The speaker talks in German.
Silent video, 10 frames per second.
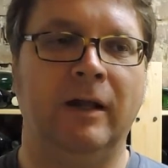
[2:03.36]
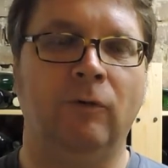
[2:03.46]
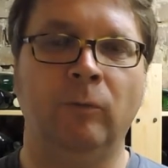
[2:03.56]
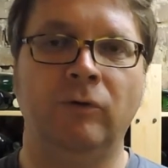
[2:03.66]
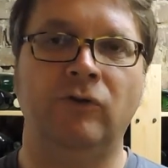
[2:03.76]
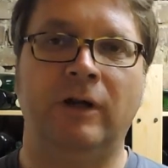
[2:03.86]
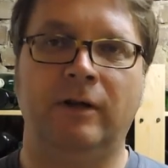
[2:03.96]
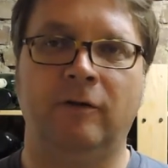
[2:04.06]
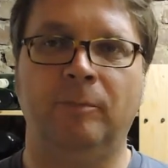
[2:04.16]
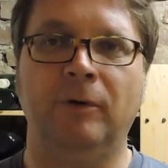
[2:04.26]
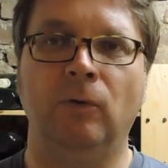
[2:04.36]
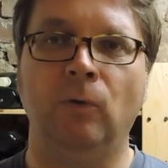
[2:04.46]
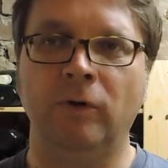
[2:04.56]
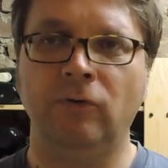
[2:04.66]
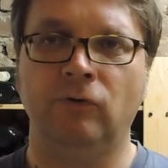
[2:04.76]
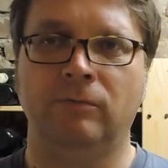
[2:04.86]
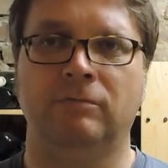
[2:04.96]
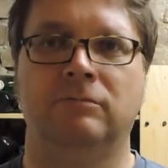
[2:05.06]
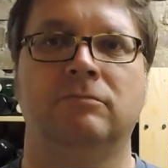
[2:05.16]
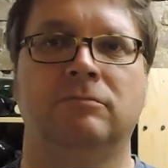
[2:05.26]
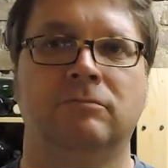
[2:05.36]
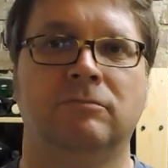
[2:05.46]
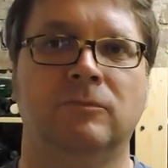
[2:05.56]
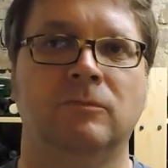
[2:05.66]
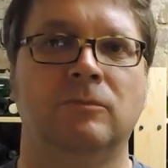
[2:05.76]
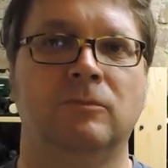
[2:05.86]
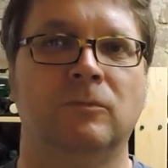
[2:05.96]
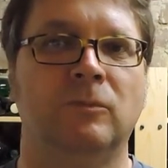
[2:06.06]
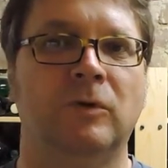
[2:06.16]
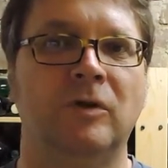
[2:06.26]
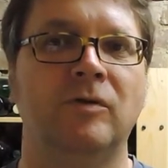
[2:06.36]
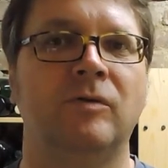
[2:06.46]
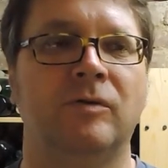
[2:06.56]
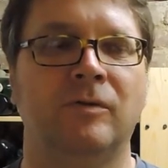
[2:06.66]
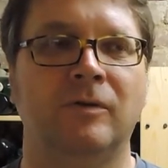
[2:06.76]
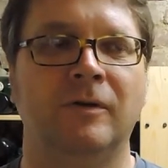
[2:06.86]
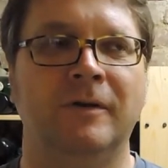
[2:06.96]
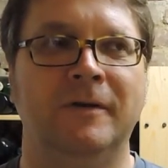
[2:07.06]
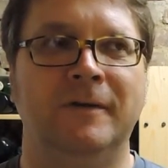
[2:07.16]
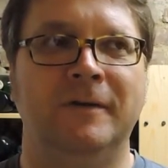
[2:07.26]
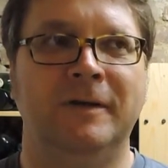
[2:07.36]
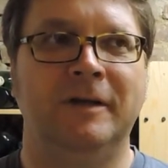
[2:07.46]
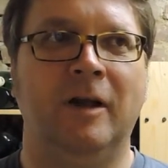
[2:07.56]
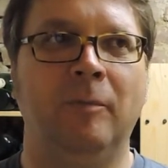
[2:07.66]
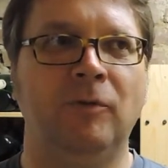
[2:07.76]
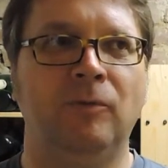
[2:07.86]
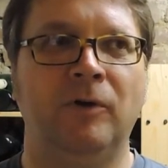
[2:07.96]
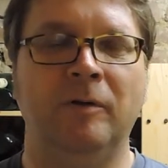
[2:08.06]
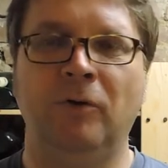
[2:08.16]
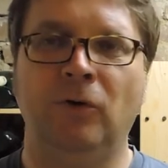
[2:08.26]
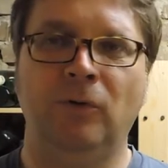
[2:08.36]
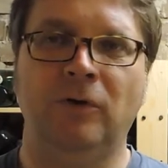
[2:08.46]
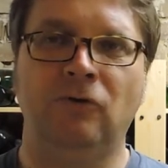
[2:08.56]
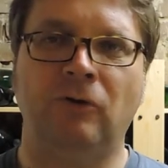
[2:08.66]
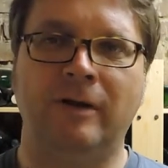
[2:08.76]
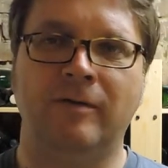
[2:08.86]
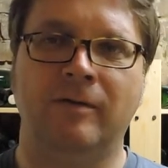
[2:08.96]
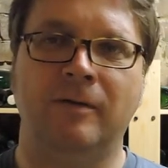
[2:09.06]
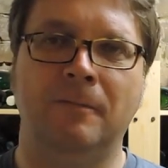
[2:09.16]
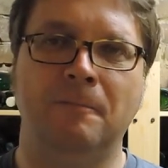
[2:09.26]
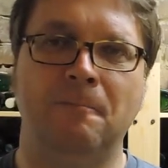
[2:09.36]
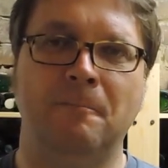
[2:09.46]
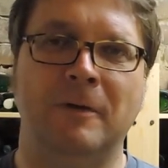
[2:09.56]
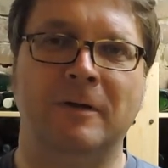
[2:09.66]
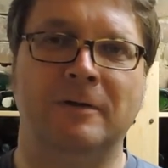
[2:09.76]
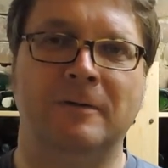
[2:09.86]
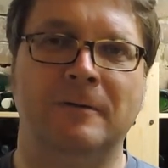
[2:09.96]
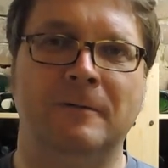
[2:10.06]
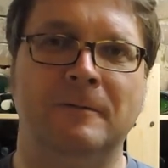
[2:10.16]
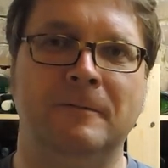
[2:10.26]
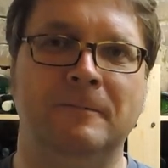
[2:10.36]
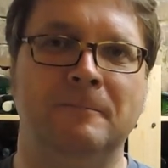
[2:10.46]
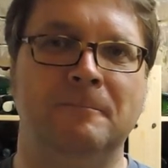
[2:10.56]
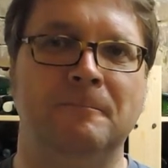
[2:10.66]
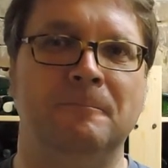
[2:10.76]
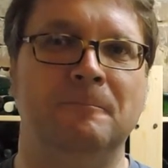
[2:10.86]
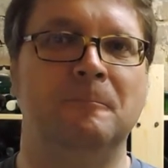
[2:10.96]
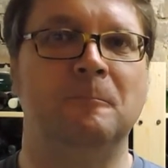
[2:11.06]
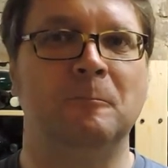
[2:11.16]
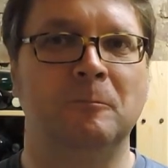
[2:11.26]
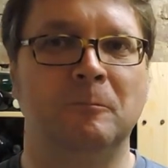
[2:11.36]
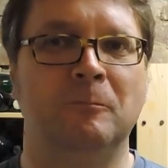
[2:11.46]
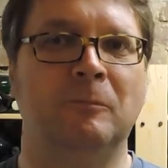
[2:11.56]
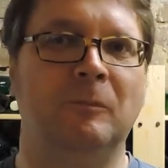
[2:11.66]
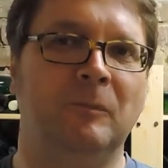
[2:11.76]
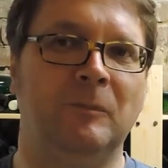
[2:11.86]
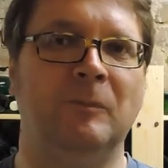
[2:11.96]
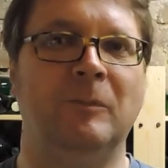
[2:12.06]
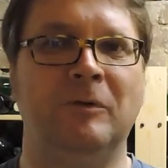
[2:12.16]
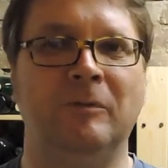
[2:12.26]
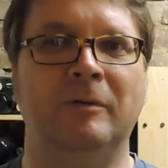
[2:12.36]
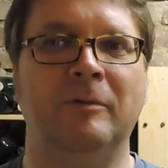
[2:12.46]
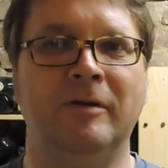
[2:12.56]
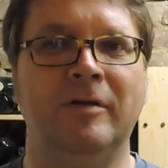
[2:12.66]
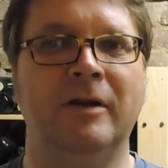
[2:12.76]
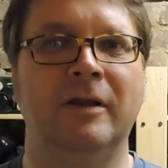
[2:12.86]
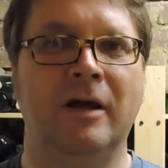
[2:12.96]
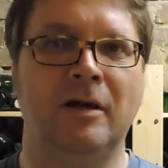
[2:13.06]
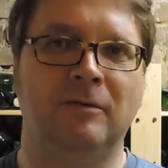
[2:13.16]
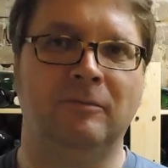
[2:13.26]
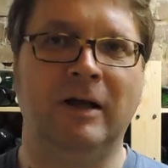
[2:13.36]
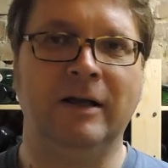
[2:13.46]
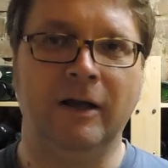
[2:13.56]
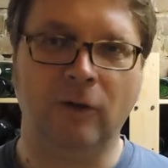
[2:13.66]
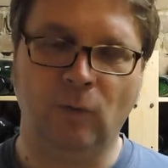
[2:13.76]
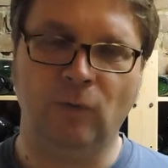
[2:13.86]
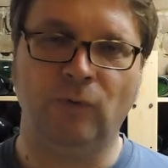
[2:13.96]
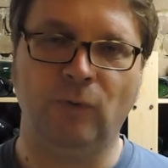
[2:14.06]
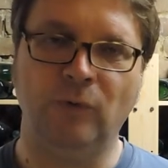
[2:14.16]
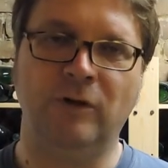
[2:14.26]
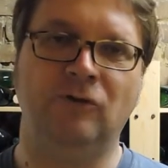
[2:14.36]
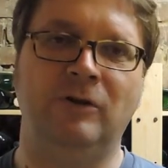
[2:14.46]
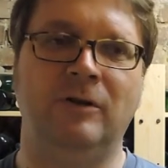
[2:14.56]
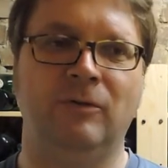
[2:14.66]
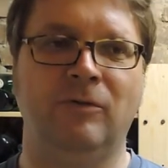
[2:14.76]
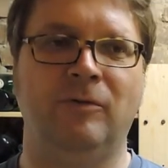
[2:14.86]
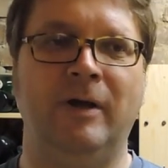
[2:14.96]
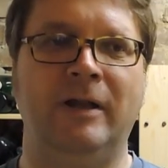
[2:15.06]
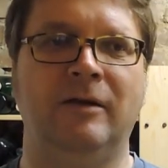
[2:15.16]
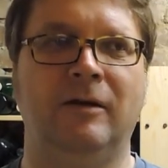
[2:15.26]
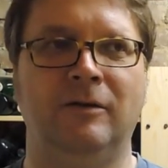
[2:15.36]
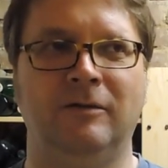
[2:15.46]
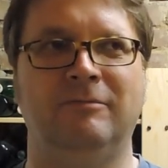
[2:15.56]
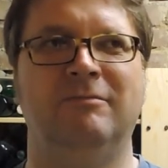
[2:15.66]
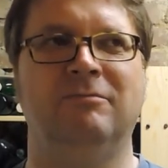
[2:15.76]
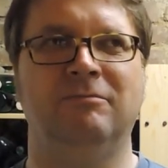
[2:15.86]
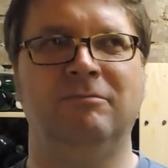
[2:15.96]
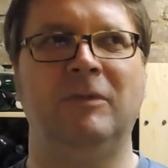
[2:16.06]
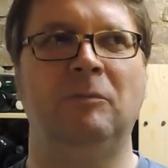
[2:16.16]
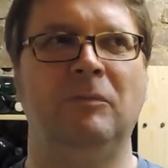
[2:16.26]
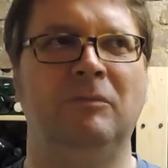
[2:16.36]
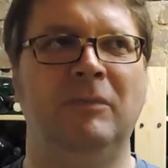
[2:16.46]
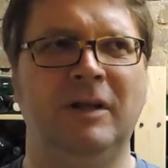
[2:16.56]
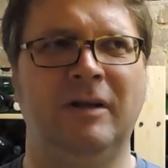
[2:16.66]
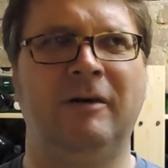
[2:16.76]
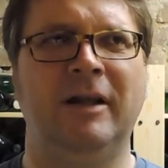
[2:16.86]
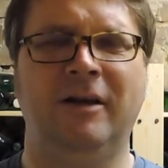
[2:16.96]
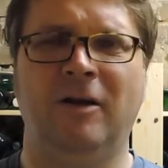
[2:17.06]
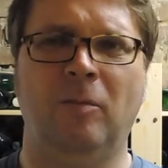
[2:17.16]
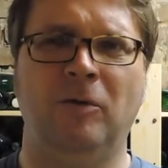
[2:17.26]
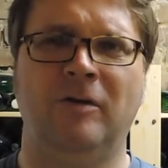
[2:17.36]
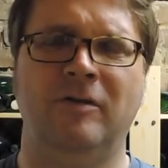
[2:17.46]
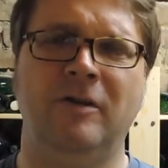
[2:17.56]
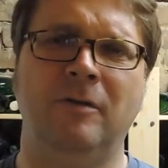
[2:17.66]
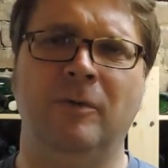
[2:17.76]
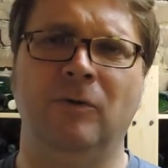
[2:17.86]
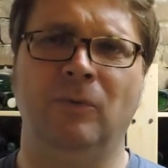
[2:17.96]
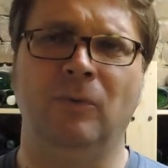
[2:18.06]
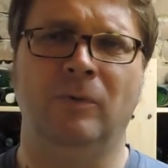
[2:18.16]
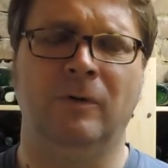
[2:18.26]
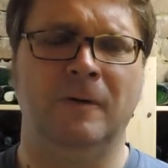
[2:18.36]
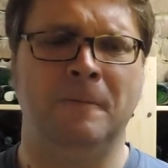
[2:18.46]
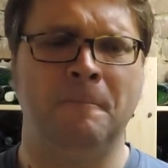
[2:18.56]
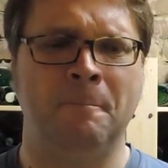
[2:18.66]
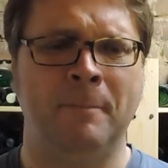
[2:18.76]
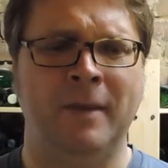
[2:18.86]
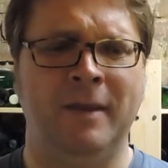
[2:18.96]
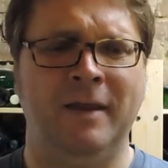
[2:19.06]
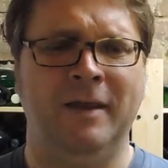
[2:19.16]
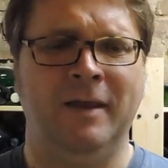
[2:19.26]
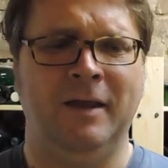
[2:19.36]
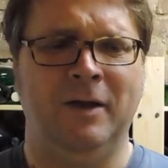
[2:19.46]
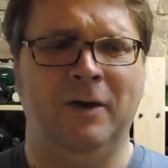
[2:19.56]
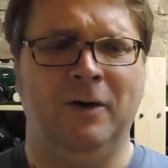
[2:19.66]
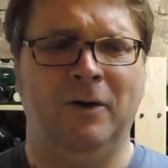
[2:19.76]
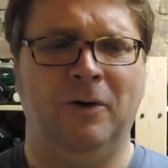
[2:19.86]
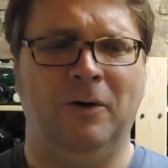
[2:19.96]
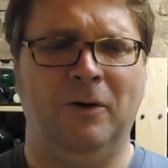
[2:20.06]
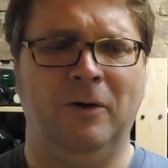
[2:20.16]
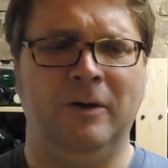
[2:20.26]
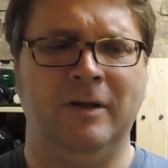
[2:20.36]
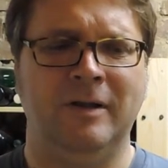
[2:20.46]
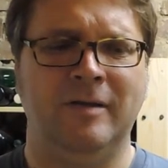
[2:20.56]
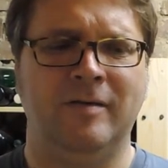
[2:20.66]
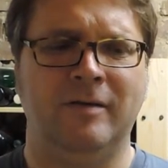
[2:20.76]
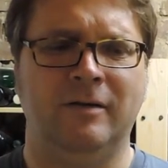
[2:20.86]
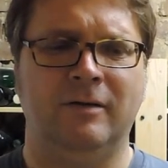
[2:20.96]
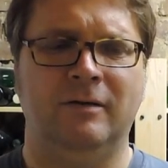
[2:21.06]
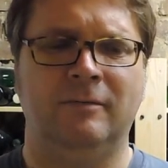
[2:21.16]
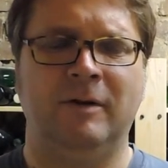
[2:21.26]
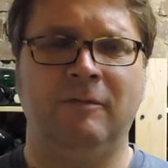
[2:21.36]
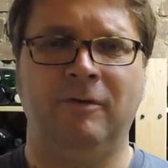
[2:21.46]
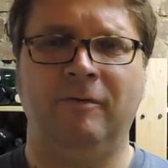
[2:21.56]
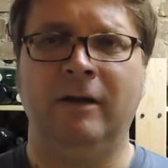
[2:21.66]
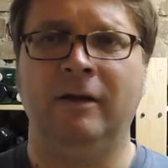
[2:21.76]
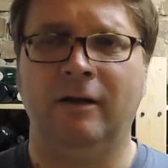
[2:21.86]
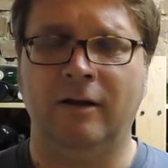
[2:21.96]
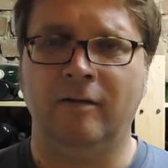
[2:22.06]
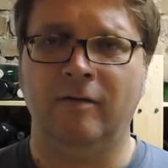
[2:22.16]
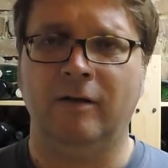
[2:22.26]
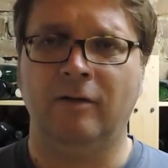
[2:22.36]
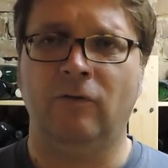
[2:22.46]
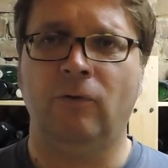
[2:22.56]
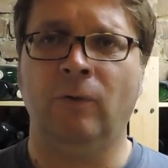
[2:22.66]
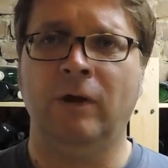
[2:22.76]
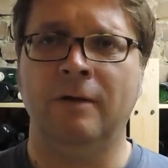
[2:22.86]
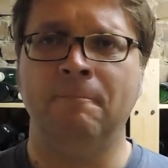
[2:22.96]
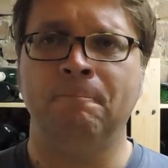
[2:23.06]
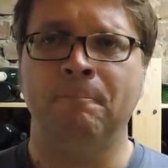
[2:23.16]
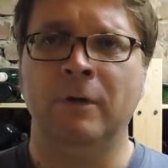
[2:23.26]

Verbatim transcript: Man hat umgestellt auf biologisch. Das ich glaube, das wird immer noch unterschätzt. Ja. Ähm, es wird immer gesagt, ja, macht keinen großen Unterschied und so weiter. Ähm, mittlerweile glaube ich das nicht mehr so. Ja. Und äh, man verwendet als, als Dünger